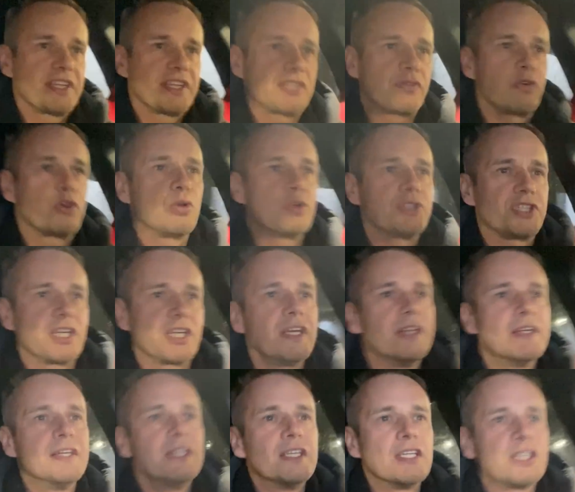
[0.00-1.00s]
jest dwóch ludzi,
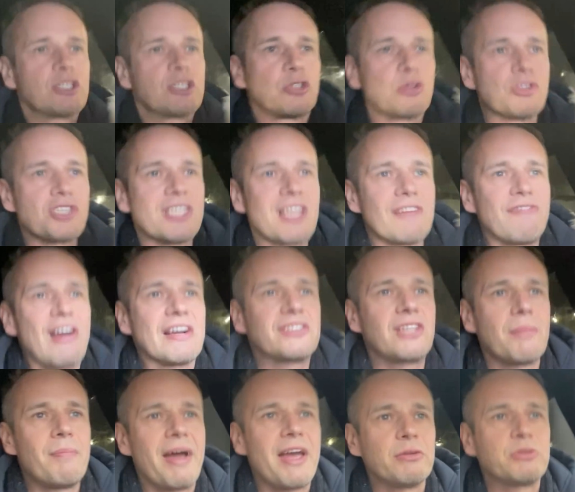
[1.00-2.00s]
którzy de
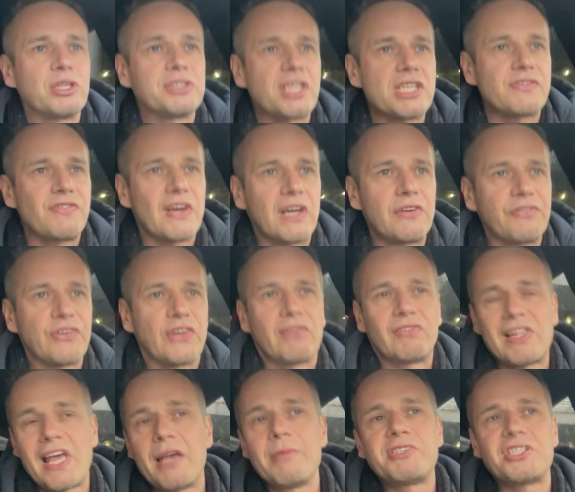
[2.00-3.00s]
facto mają to też we krwi.
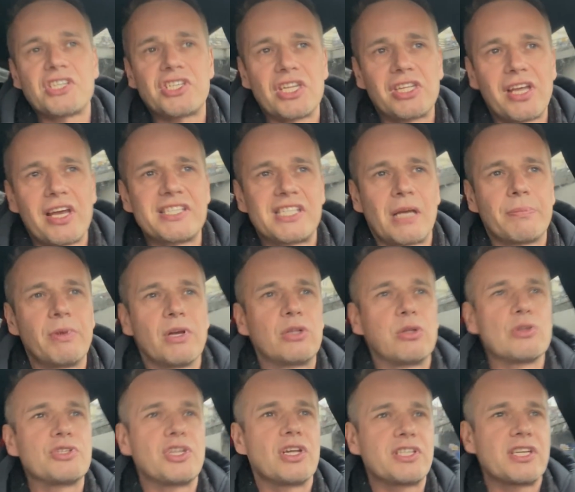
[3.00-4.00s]
I wydaje mi się, że to jest jakby
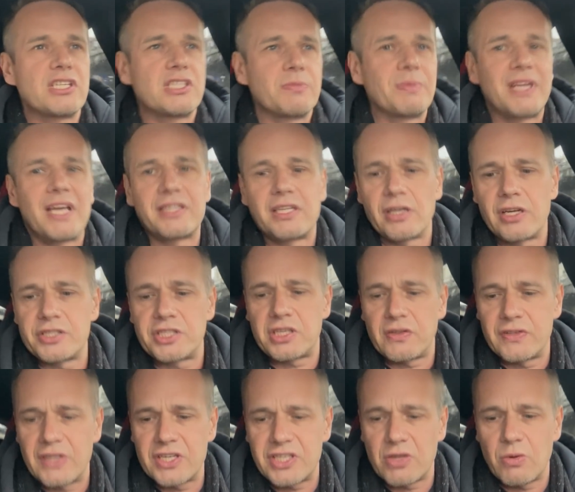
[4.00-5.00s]
klucz do zrozumienia tego, co
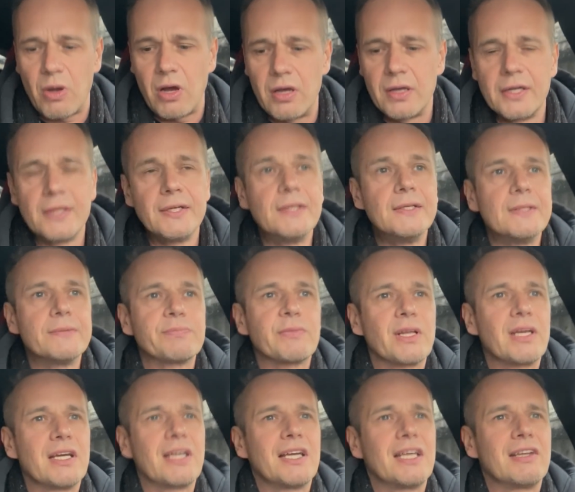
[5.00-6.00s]
się wydarzyło.
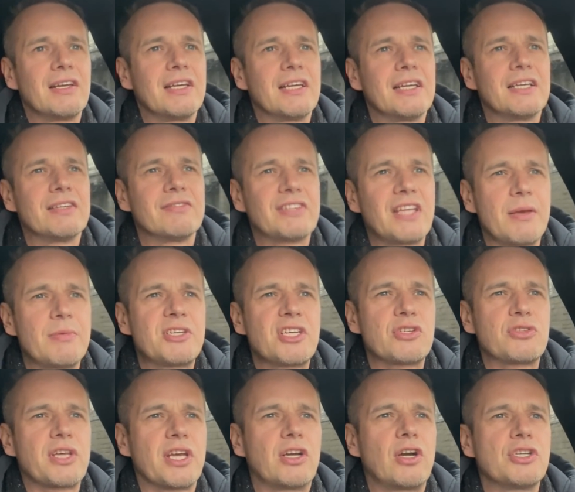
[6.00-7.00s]
E, wydaje mi się,
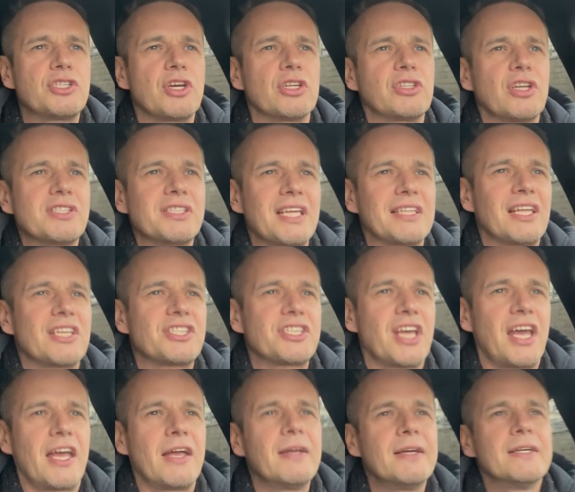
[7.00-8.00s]
że tutaj chodzi o to
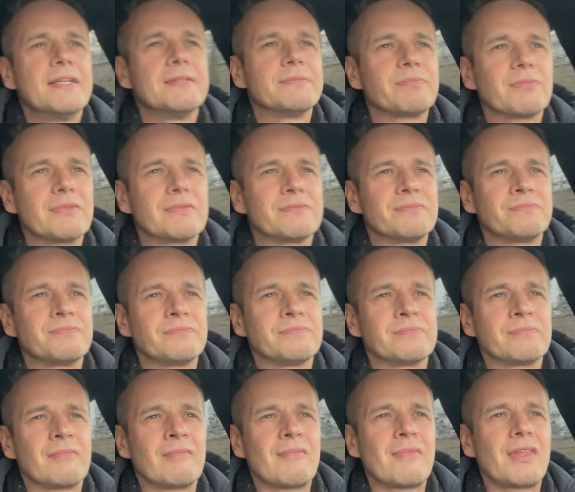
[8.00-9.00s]
ostatecznie.
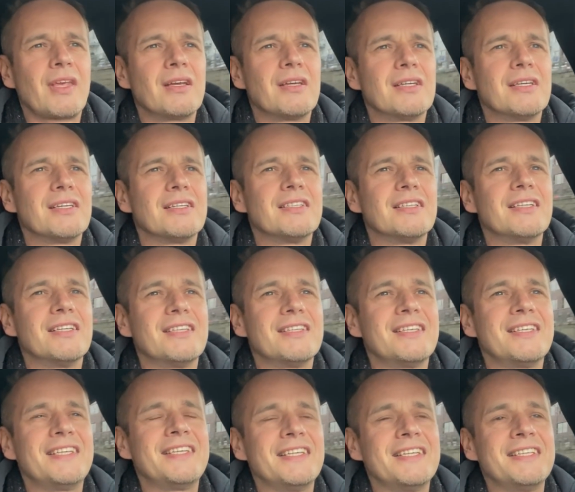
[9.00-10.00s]
Mm,
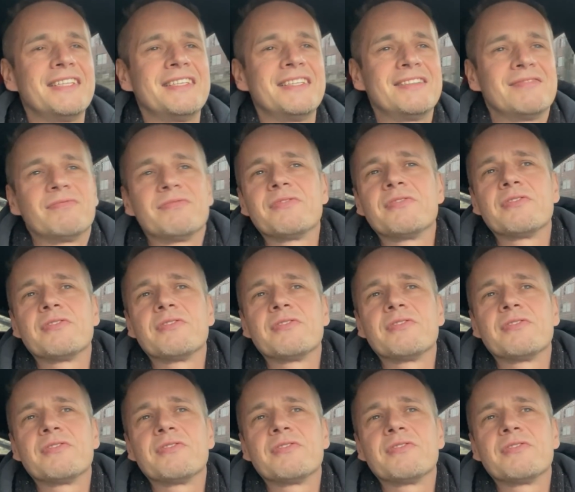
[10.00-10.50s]
mm, mm,